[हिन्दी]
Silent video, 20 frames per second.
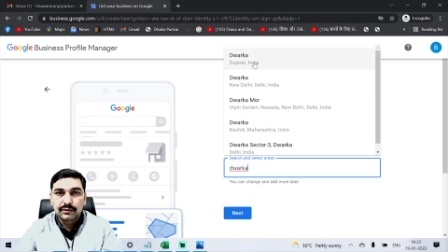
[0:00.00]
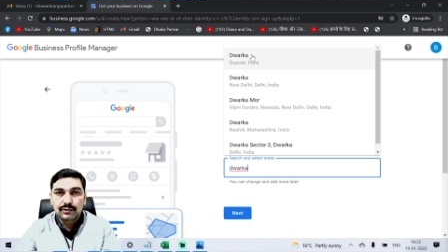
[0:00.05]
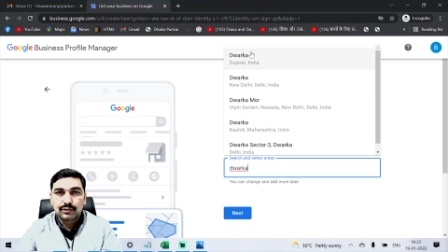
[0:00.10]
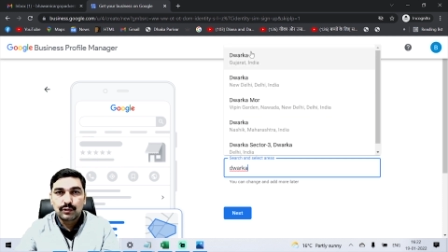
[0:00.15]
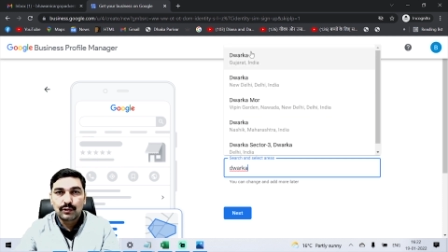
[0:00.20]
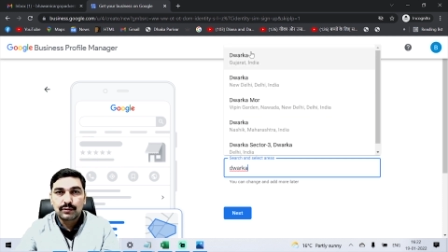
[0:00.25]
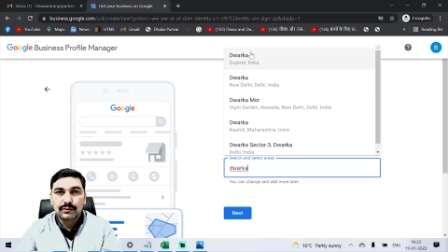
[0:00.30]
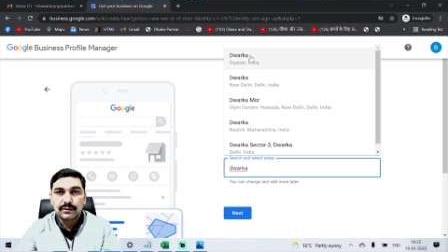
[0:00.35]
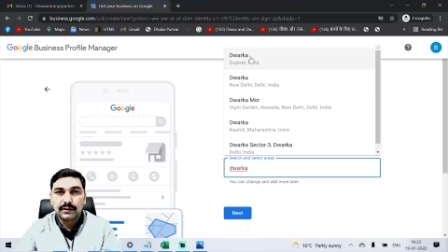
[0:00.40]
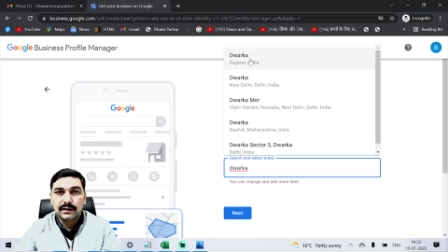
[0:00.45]

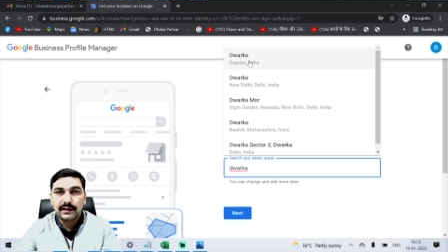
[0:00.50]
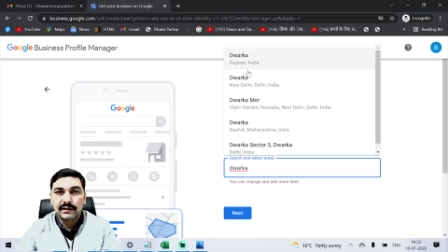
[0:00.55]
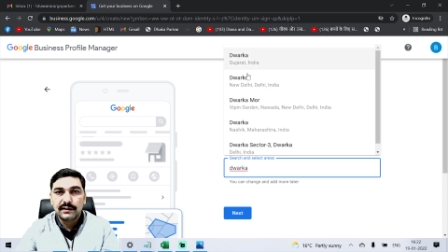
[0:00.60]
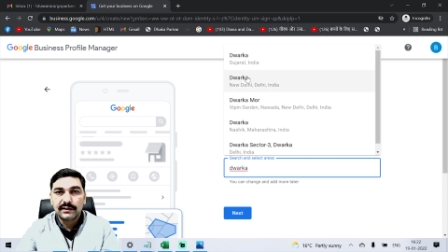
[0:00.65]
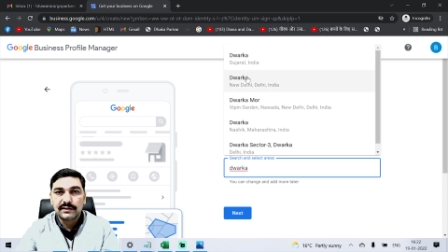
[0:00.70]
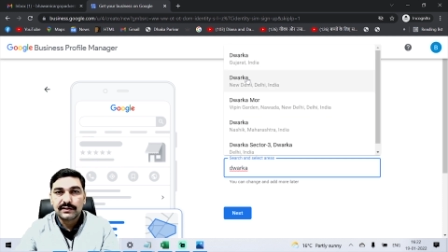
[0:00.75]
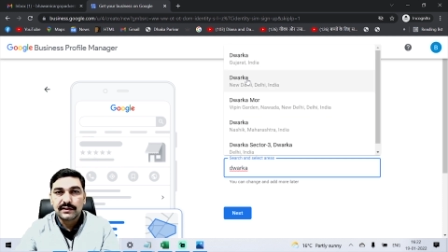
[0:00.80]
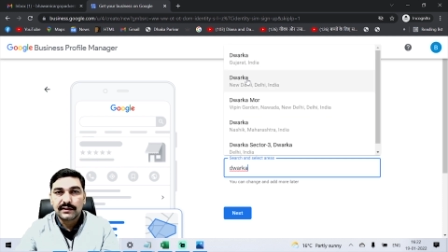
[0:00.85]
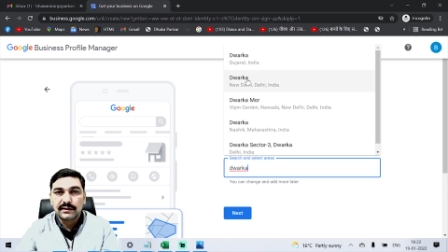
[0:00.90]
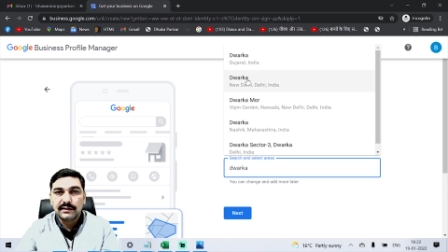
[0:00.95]
शो
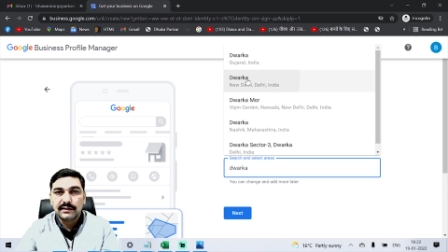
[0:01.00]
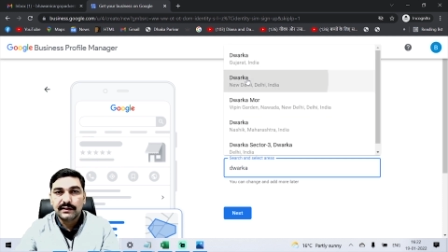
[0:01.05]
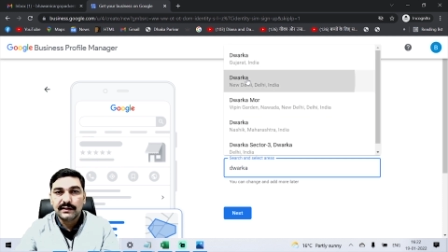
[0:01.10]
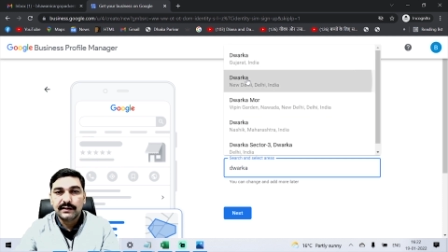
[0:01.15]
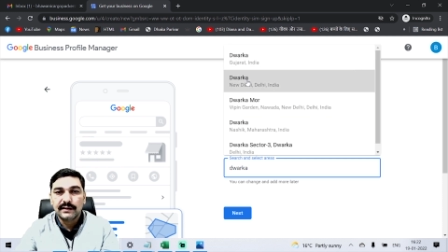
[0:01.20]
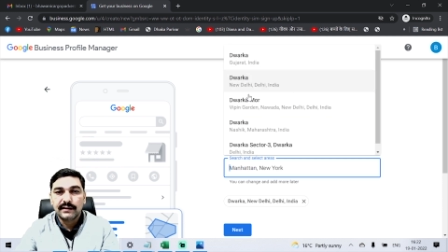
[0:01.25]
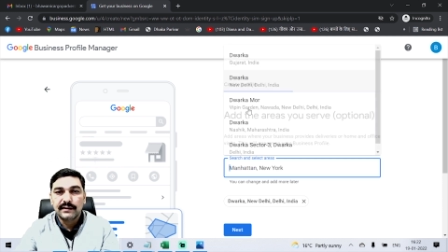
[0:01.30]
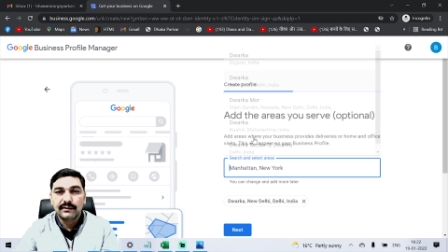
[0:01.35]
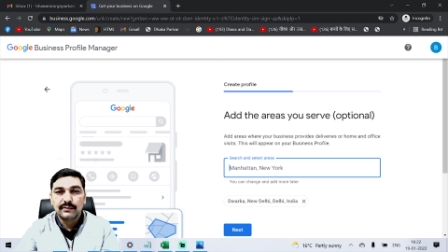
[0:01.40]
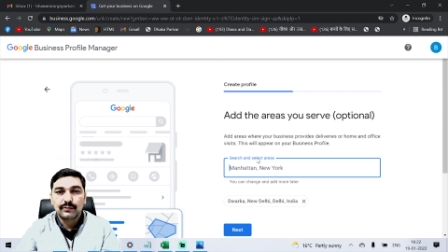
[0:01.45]
कराना चाहते
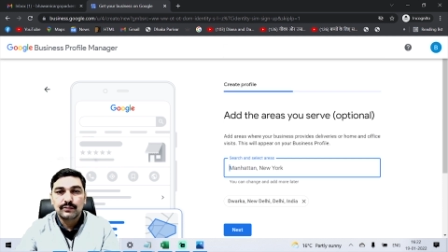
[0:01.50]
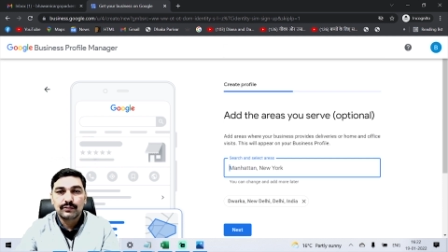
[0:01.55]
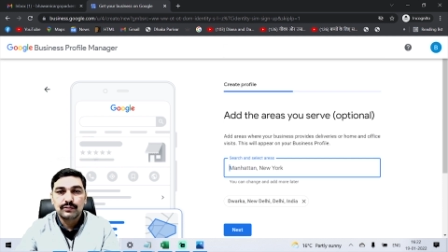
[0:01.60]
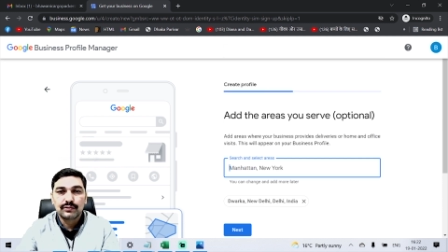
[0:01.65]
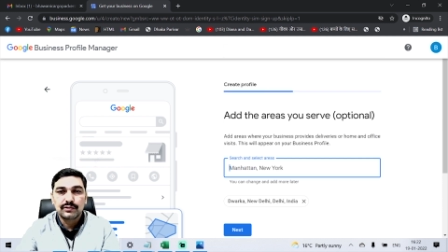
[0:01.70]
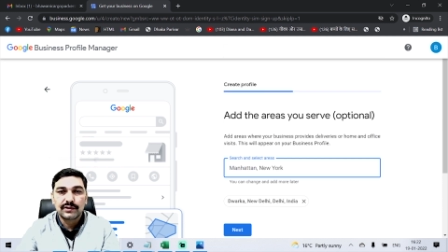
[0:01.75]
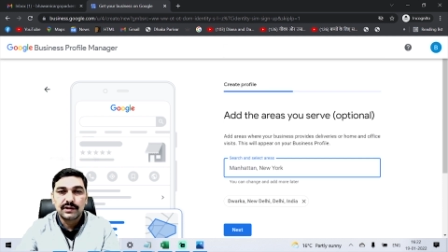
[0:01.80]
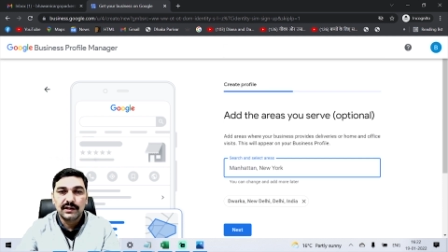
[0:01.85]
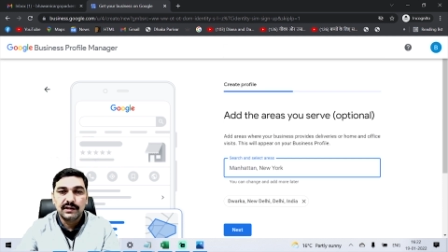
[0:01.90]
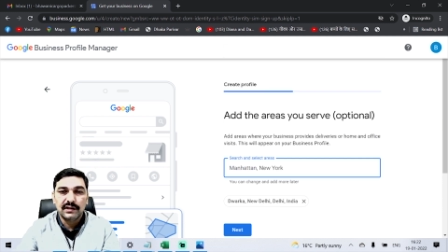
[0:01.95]
हैं
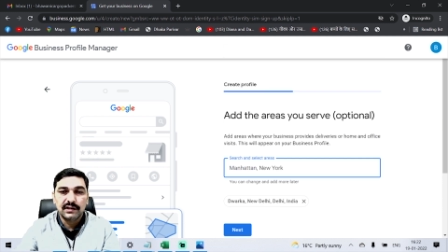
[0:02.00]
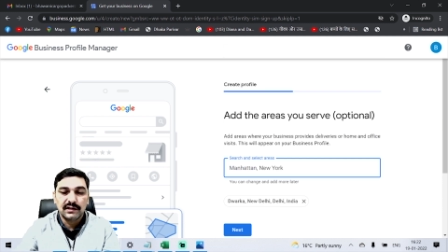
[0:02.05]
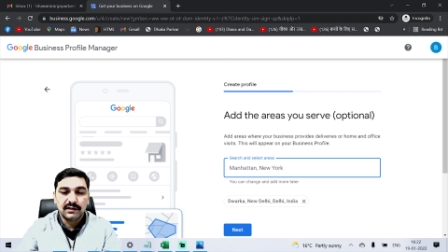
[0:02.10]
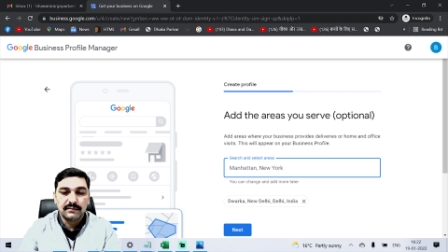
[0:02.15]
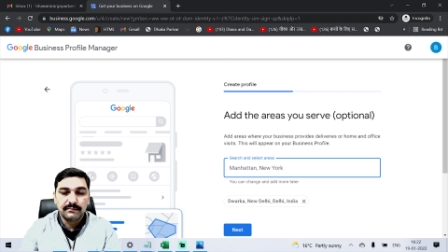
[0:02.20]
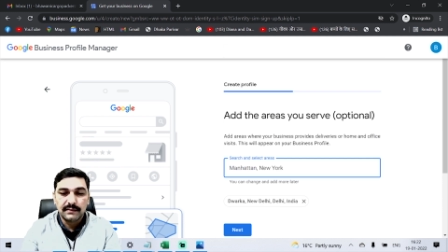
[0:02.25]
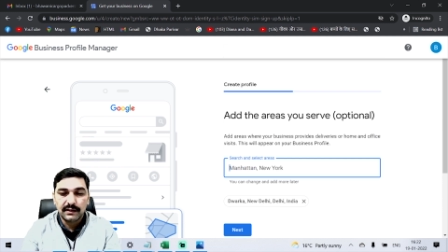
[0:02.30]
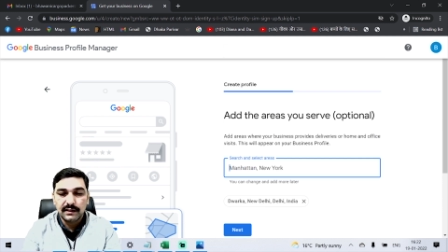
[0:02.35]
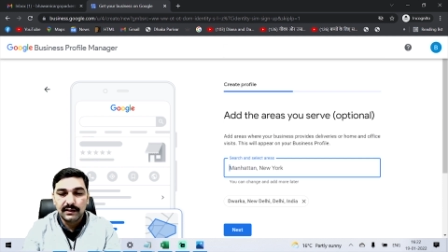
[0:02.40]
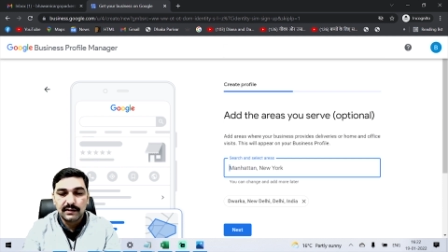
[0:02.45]
उसके
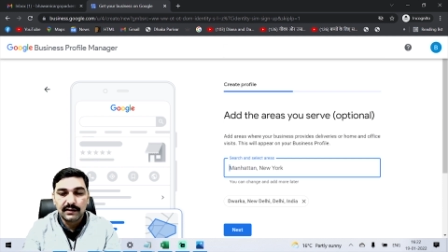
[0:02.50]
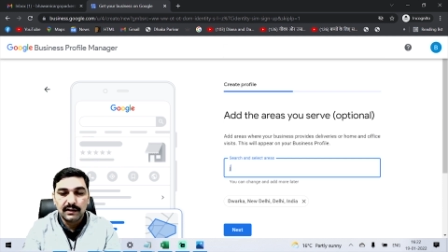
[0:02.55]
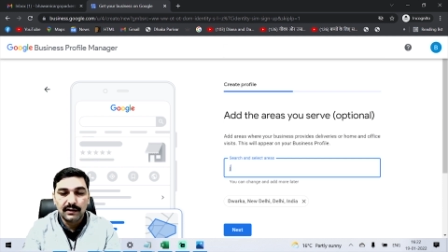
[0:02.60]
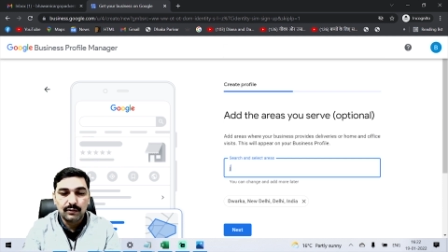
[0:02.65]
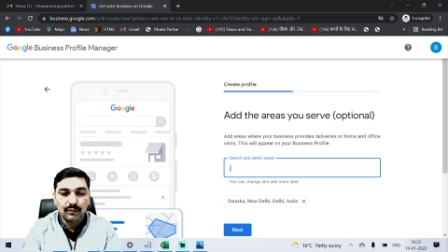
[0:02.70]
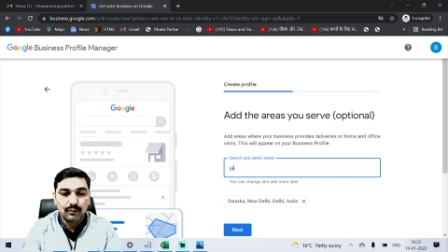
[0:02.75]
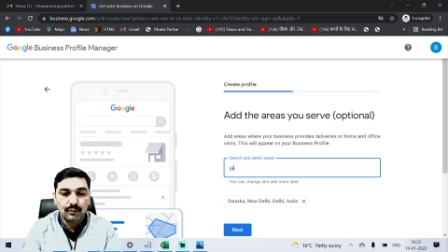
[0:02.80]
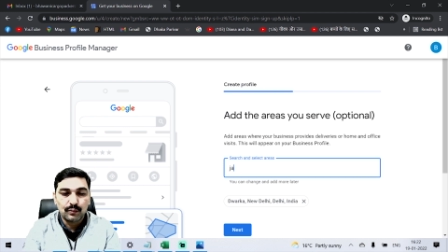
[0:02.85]
नियर बाई के